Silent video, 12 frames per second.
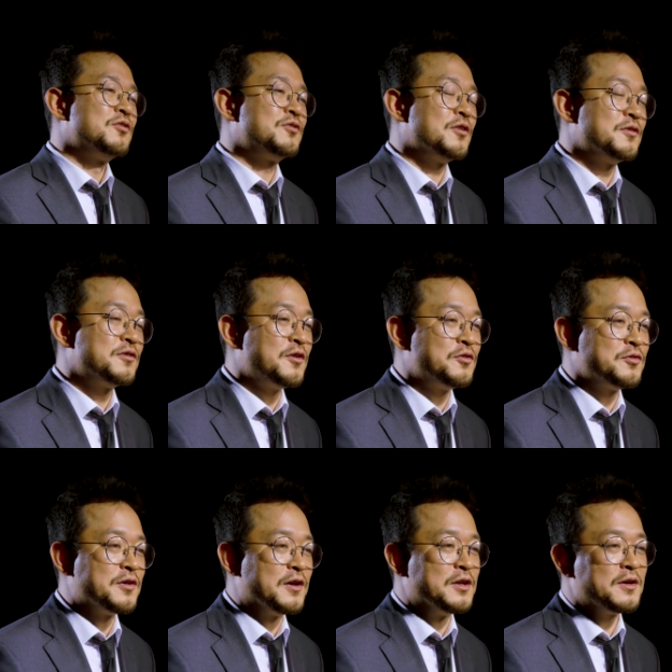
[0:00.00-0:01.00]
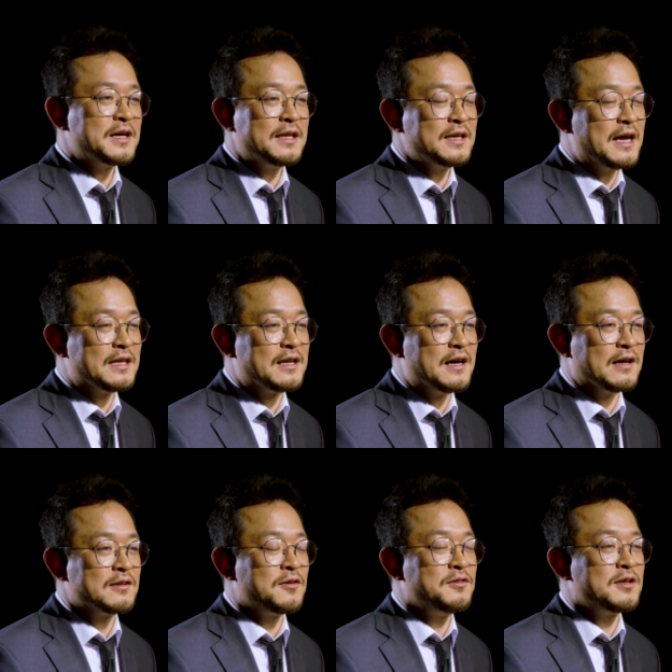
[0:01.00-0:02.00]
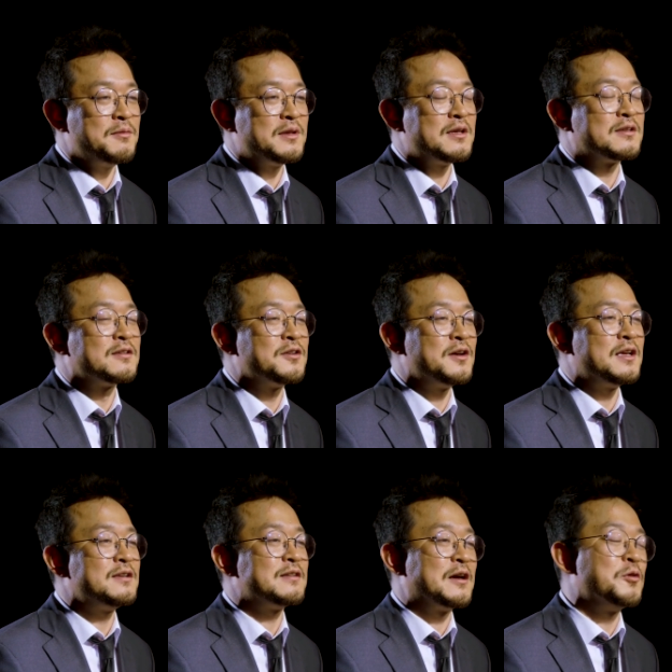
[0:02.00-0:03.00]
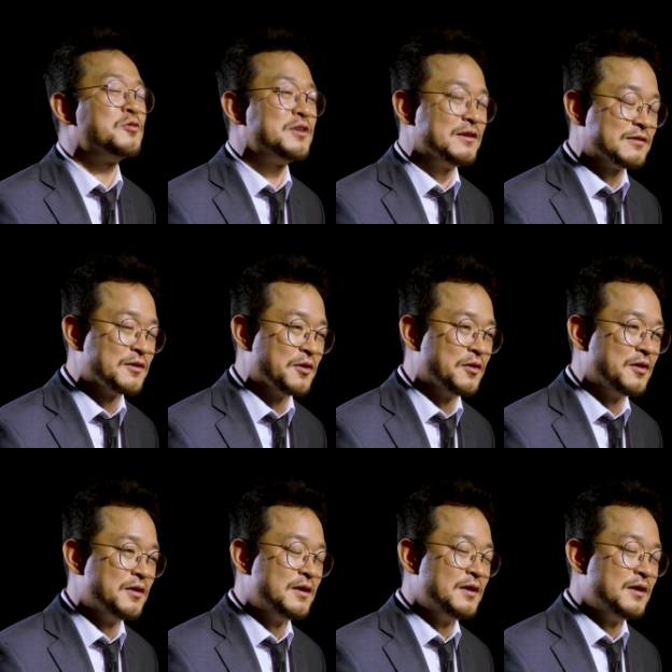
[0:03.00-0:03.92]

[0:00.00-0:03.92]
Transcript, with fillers: 추천서 써주세요 이렇게 하는 게 아니라 선생님한테 드려야 될 자료들이 있어요.